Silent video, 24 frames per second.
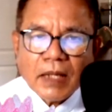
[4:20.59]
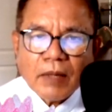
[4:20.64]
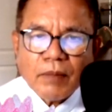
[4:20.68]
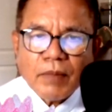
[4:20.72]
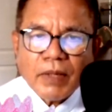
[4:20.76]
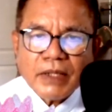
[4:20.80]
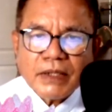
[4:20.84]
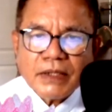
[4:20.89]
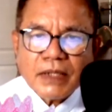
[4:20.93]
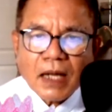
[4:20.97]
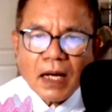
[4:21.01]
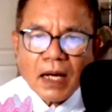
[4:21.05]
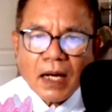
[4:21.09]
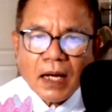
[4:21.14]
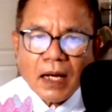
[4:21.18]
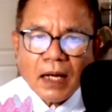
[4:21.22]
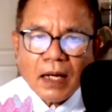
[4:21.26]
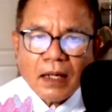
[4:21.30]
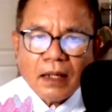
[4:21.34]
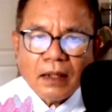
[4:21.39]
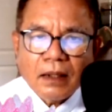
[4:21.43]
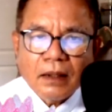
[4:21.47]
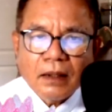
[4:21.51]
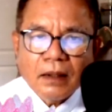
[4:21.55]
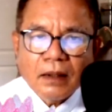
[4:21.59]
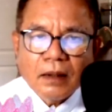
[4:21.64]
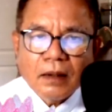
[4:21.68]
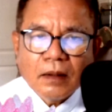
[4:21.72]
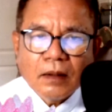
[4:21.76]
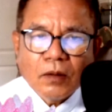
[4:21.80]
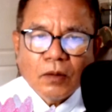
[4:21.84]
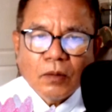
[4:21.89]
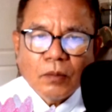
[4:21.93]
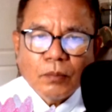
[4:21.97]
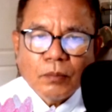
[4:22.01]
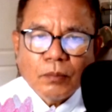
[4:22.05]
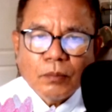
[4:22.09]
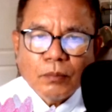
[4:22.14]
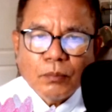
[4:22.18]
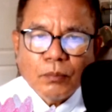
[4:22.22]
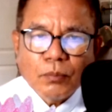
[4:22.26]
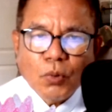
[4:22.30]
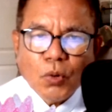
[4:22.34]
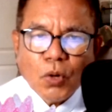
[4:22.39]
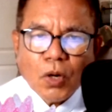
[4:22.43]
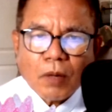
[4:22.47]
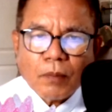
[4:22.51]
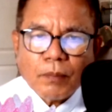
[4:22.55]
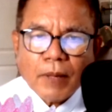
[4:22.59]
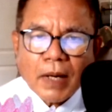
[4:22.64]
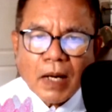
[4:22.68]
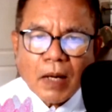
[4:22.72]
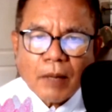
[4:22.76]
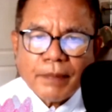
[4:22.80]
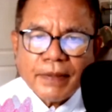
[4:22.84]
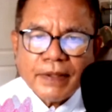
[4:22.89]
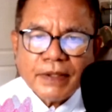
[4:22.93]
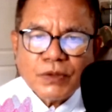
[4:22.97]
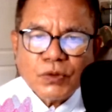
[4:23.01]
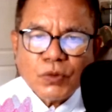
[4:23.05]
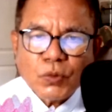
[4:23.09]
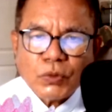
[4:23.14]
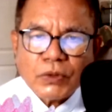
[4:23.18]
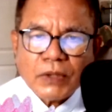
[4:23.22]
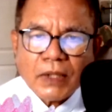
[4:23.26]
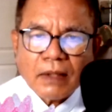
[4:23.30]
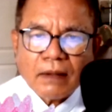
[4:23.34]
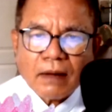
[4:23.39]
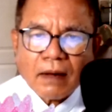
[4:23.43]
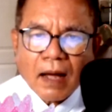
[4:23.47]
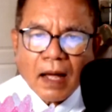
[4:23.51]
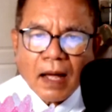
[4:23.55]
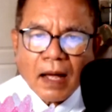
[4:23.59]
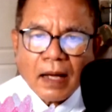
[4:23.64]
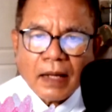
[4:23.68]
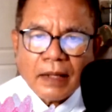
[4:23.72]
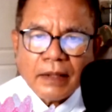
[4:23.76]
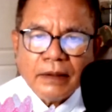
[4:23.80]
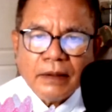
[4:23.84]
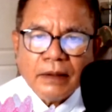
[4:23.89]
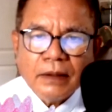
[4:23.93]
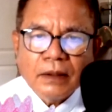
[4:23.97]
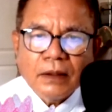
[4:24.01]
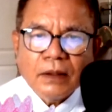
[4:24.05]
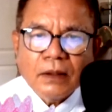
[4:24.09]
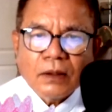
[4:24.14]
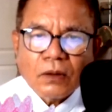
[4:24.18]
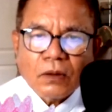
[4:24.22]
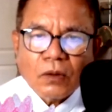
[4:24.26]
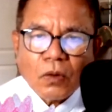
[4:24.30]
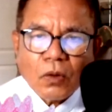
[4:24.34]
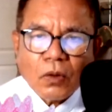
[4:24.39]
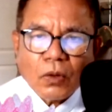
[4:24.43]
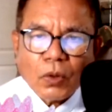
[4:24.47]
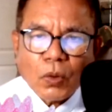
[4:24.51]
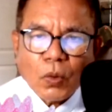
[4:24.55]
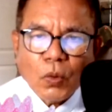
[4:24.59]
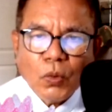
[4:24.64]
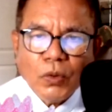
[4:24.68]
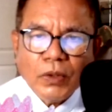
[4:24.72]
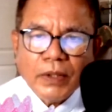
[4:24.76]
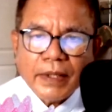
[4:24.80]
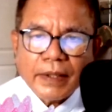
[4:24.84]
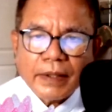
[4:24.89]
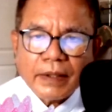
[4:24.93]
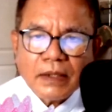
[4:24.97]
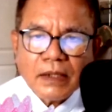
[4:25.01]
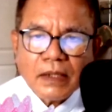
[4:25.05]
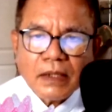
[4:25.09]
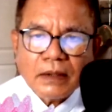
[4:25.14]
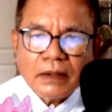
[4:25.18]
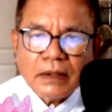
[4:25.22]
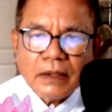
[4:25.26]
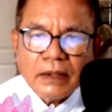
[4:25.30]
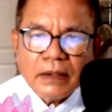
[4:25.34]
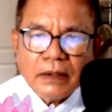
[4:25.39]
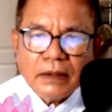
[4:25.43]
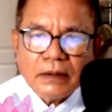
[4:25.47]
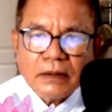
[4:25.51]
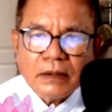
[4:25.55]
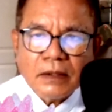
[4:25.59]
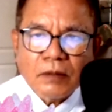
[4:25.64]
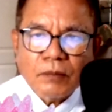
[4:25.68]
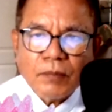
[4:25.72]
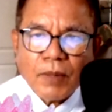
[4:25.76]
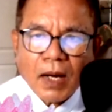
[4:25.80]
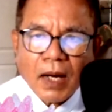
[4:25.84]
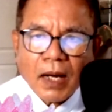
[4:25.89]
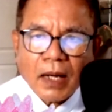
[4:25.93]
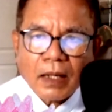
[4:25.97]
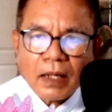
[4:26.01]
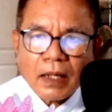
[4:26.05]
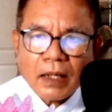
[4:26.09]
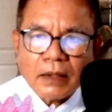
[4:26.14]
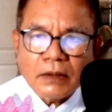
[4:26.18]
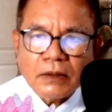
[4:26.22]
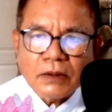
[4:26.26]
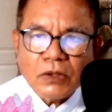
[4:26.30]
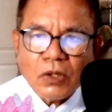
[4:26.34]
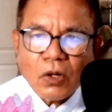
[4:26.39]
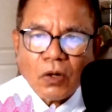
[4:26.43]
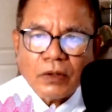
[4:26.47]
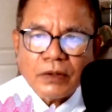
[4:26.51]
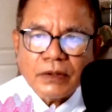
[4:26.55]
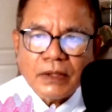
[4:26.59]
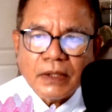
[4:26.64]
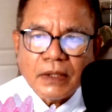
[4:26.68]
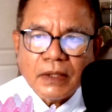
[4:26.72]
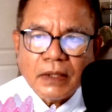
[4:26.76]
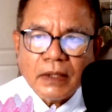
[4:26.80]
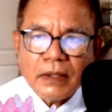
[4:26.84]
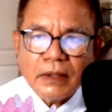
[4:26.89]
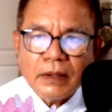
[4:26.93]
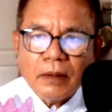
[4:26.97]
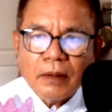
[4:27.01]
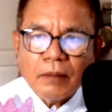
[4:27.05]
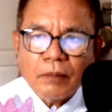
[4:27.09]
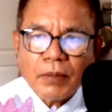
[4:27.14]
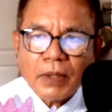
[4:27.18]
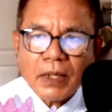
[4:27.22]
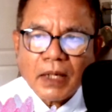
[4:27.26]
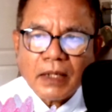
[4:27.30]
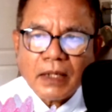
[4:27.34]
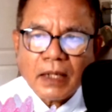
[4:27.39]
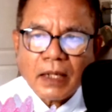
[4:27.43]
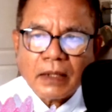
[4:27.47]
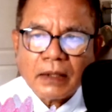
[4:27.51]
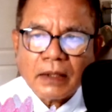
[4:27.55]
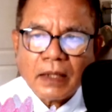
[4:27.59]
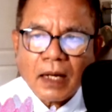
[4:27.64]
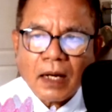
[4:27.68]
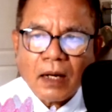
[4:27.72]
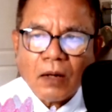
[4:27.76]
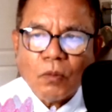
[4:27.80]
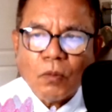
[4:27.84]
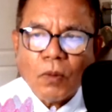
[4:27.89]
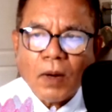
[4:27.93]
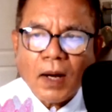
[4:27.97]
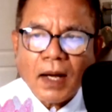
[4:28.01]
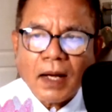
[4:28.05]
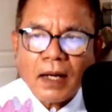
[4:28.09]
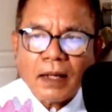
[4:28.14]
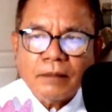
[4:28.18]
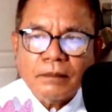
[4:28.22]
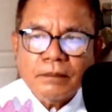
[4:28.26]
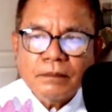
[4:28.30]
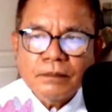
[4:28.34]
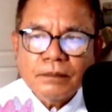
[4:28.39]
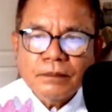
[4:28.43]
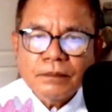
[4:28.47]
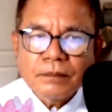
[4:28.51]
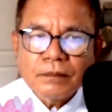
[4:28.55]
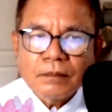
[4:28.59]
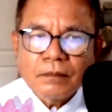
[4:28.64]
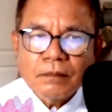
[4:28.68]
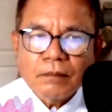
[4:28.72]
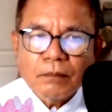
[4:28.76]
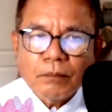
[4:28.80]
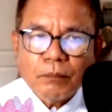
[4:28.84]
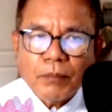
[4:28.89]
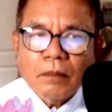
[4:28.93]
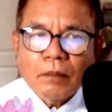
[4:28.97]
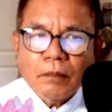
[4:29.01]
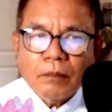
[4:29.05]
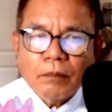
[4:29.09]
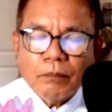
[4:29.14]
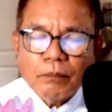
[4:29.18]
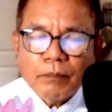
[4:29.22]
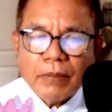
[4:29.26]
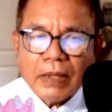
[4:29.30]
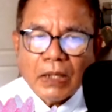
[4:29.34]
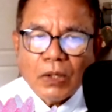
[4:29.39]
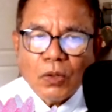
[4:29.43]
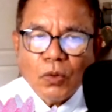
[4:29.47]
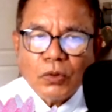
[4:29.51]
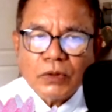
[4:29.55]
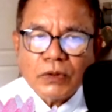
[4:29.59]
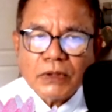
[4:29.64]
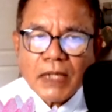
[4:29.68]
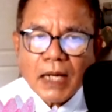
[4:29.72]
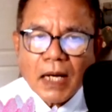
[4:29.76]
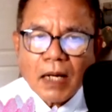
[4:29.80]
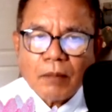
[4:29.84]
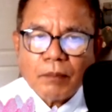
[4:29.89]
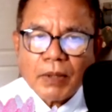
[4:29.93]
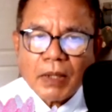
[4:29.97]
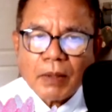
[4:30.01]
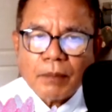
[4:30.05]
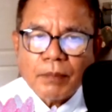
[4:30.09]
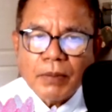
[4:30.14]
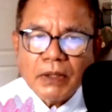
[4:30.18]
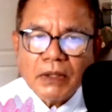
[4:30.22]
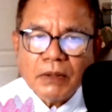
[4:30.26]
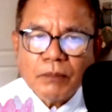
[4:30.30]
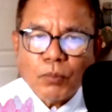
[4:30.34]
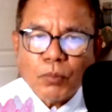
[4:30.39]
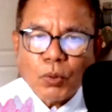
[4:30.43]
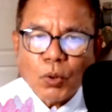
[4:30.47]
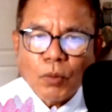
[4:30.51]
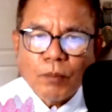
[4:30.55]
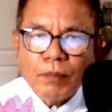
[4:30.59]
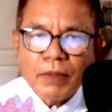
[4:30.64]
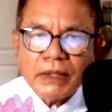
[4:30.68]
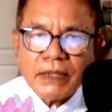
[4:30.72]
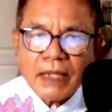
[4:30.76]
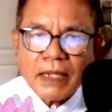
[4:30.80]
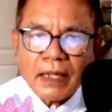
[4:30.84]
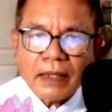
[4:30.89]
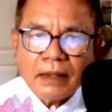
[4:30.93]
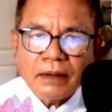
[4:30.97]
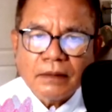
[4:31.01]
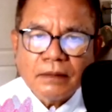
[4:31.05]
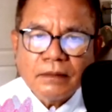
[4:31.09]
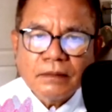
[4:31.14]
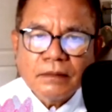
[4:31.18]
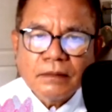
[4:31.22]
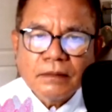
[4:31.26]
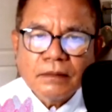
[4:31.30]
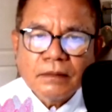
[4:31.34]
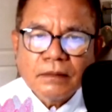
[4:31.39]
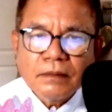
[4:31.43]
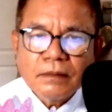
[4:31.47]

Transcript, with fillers: ในไม่ช้า พวกพระภิกษุทั้งหลายก็รู้ในเรื่องนี้จึงพากันเยาะเย้ยพระนันทะว่า เป็นลูกจ้างประพฤติพรหมจรรย์